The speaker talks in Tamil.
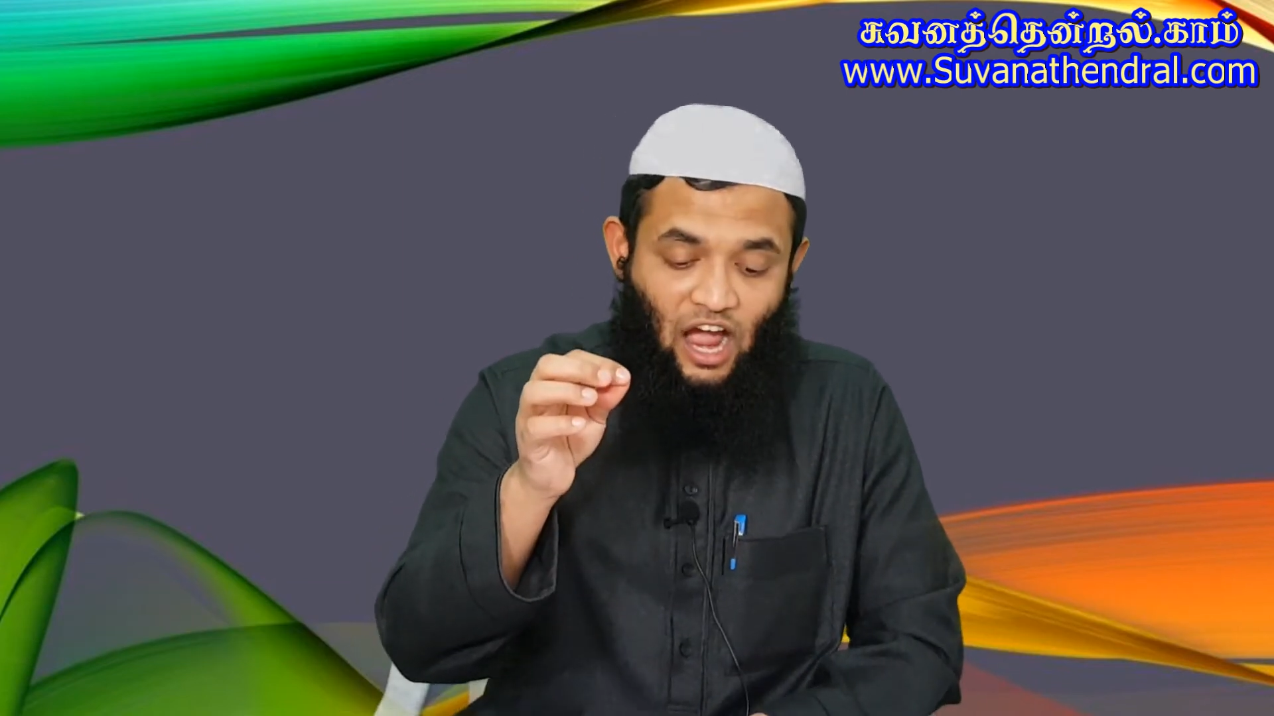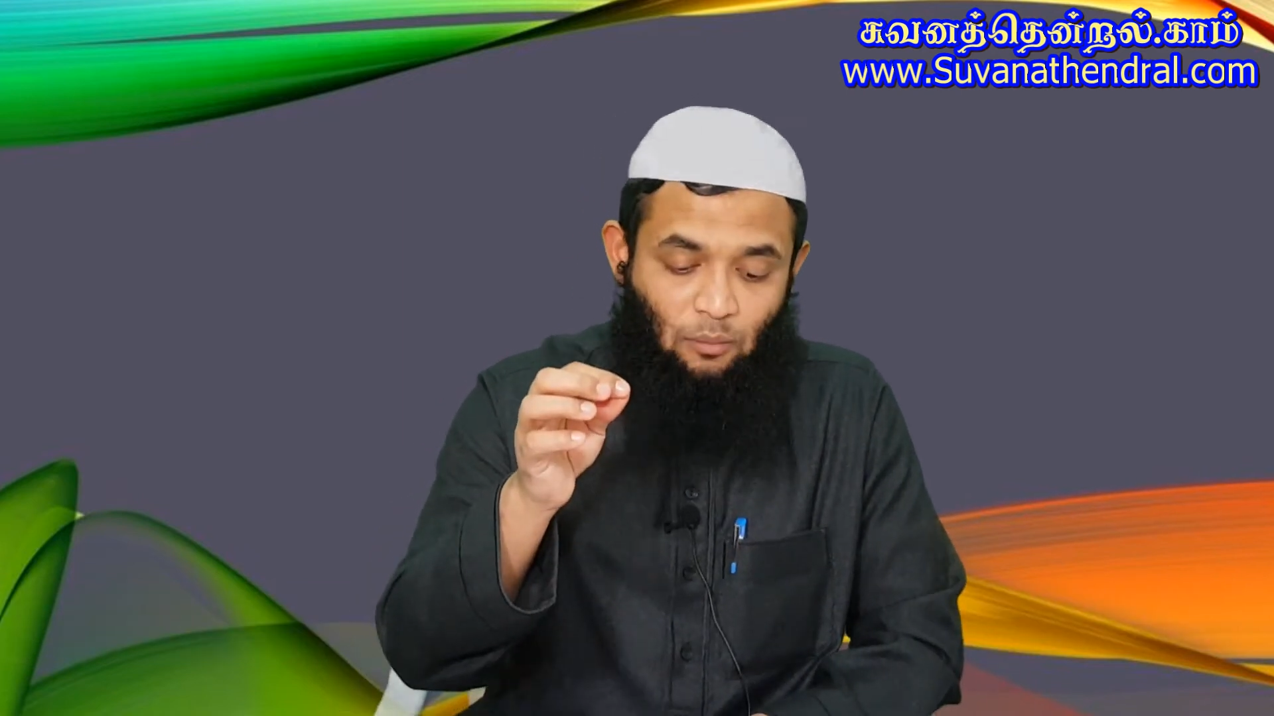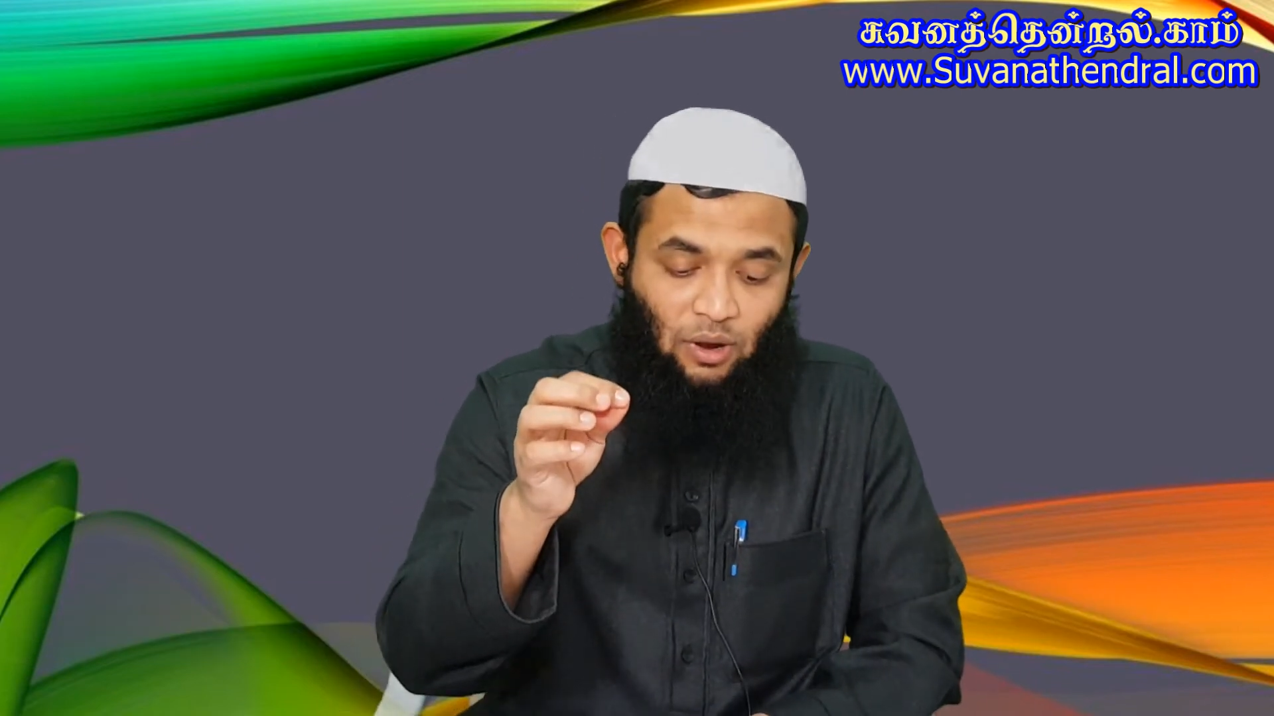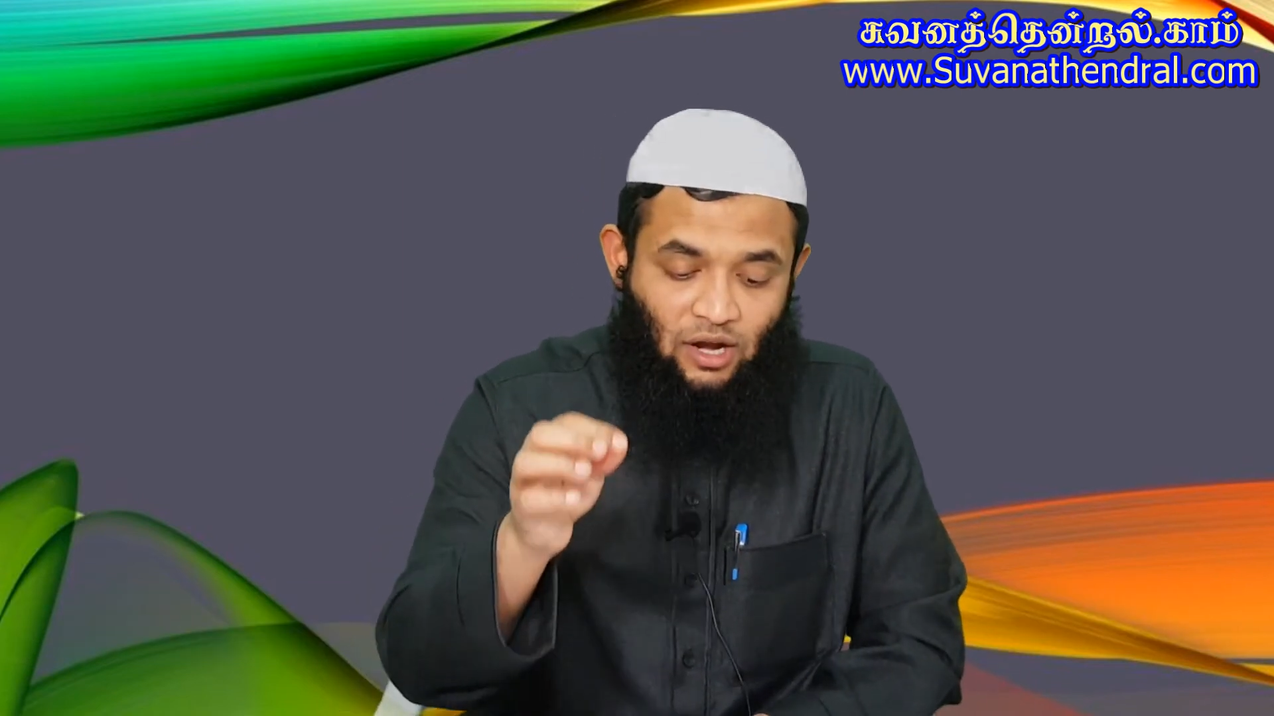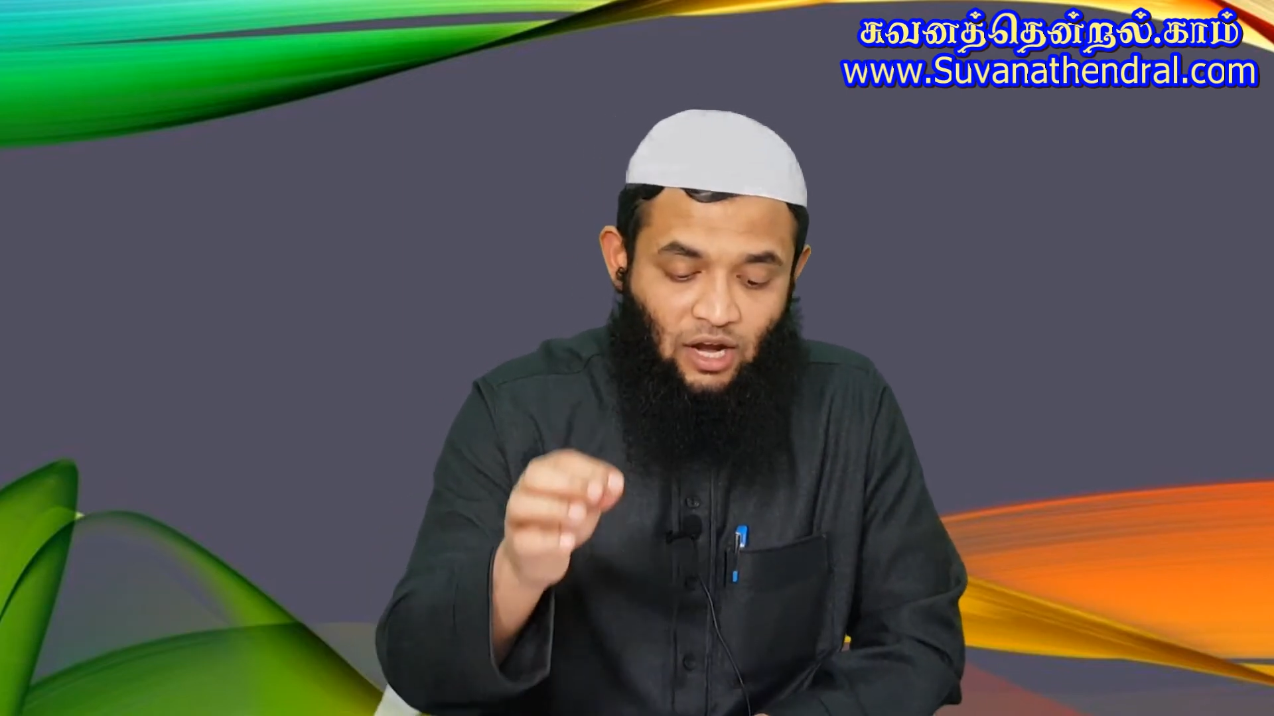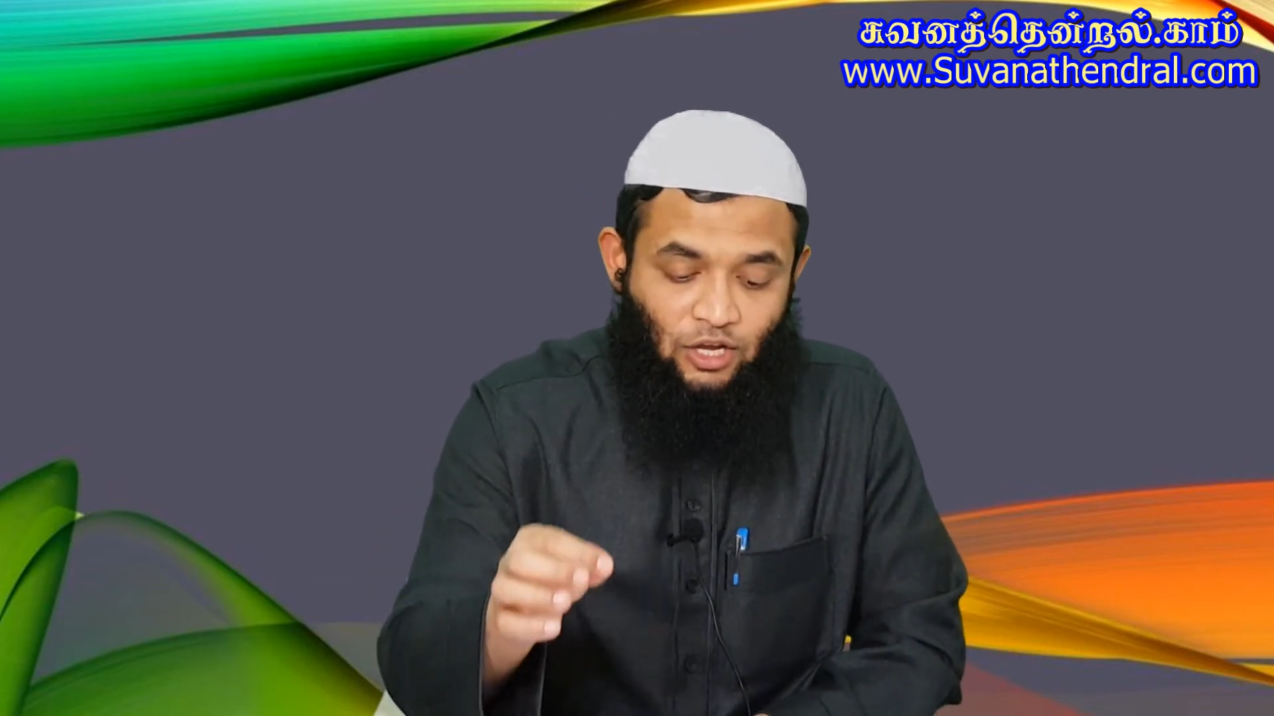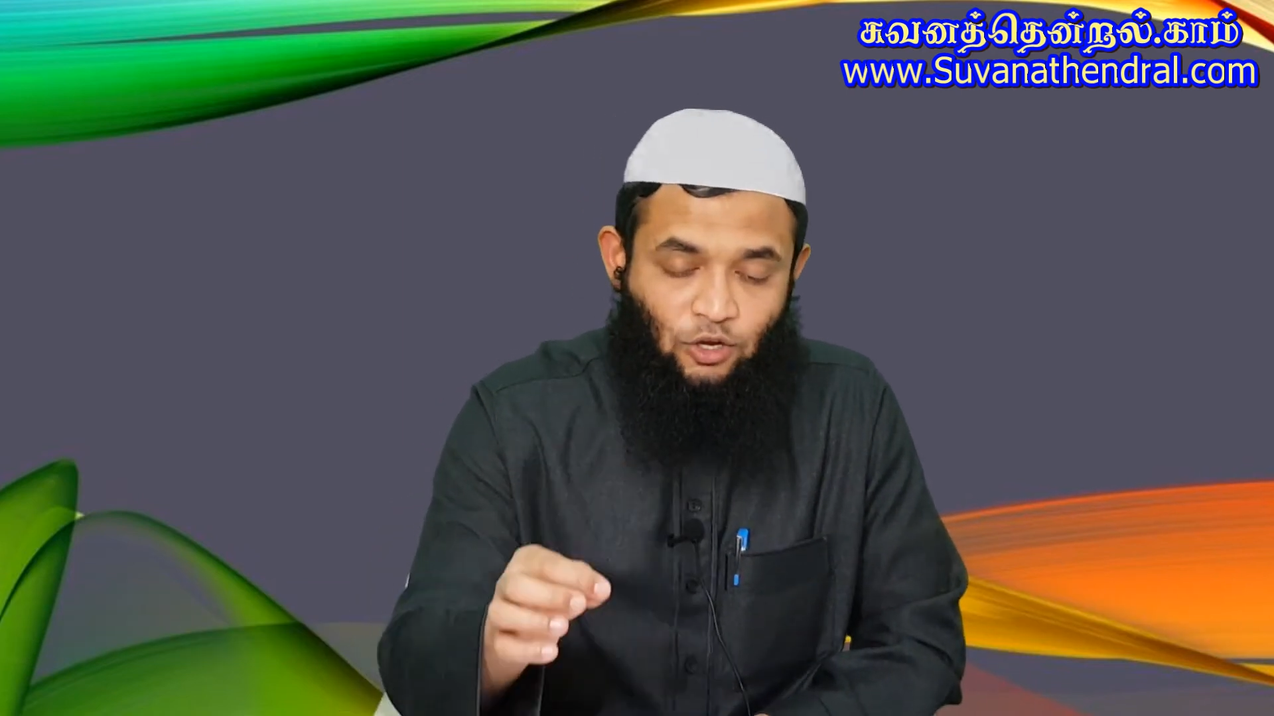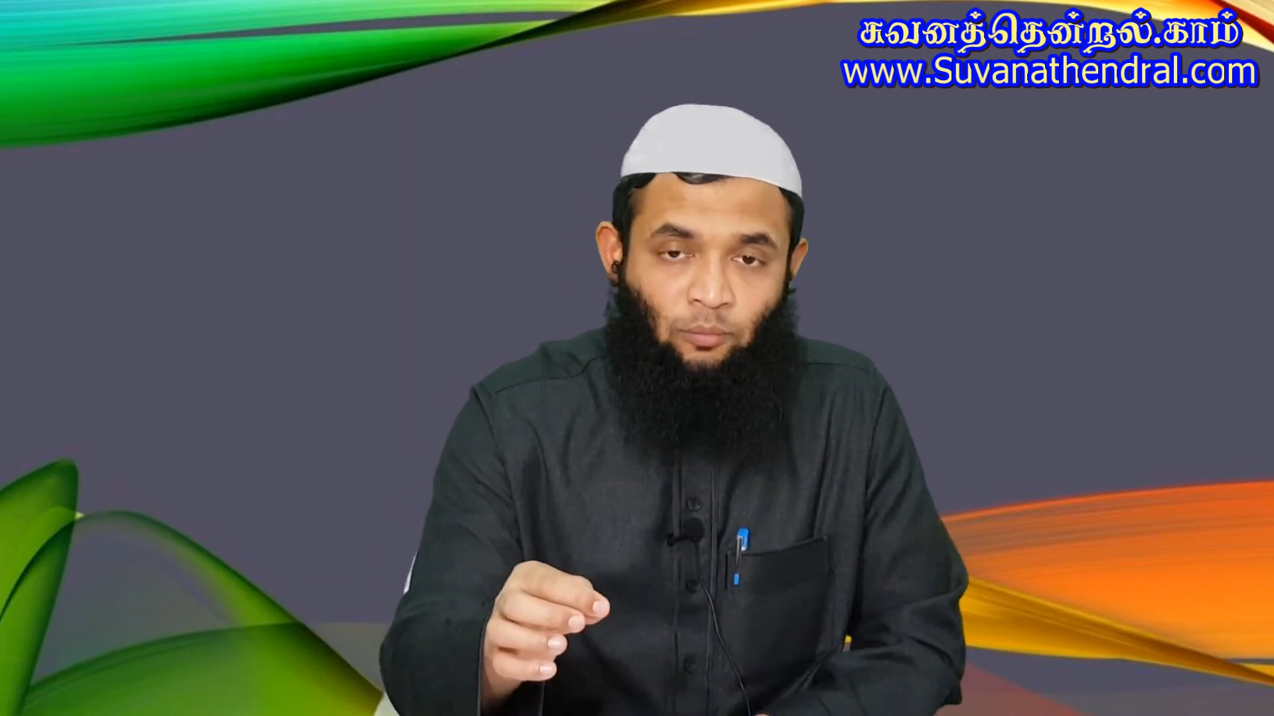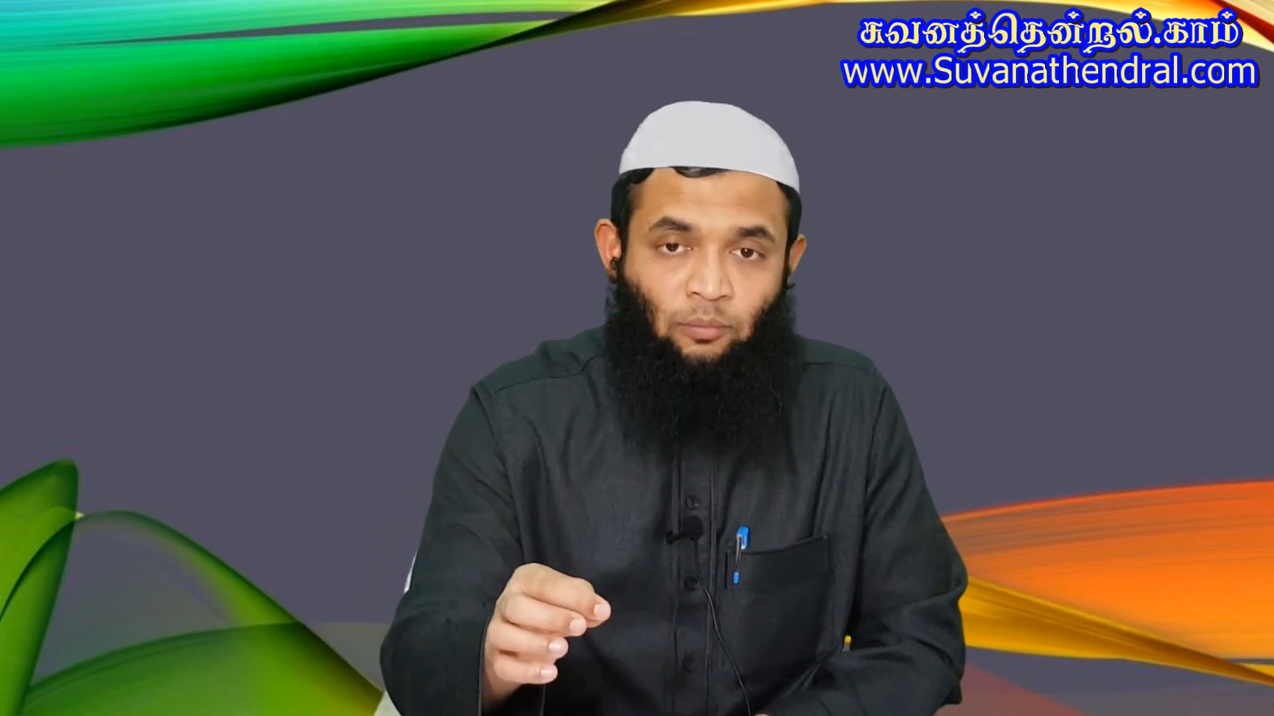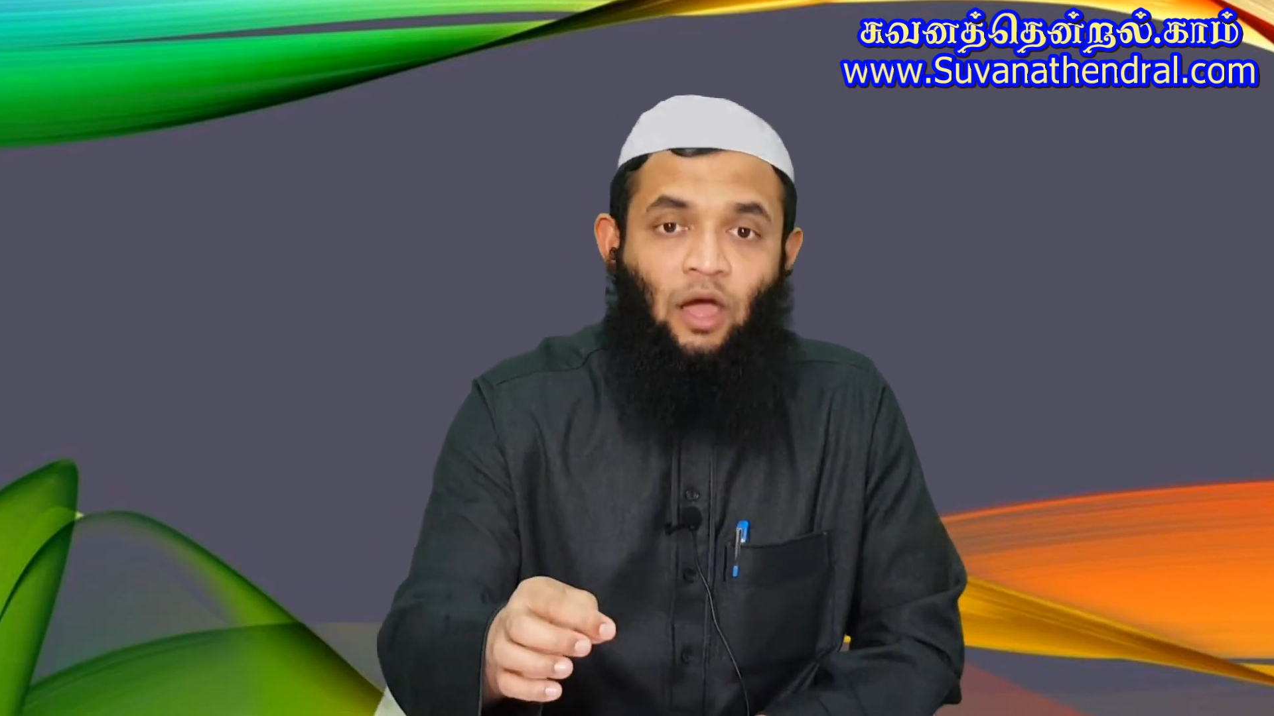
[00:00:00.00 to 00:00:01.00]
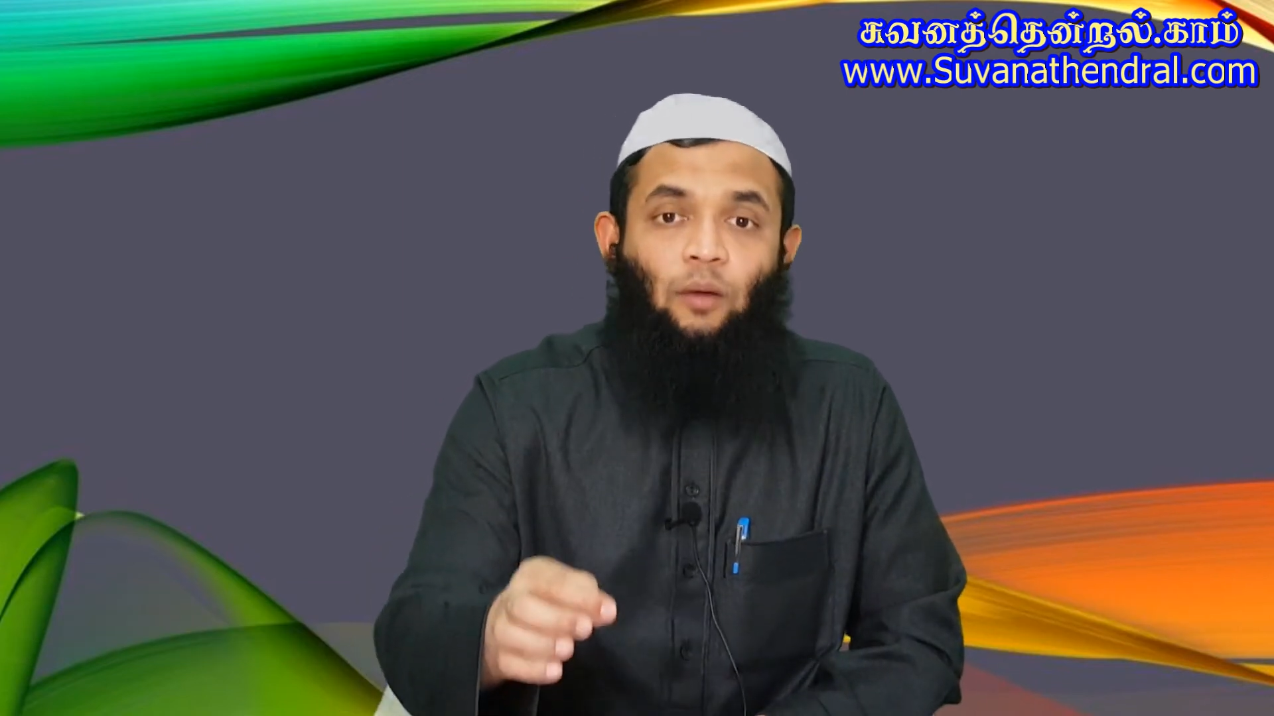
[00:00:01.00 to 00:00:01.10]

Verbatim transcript: அமல்களுக்கும்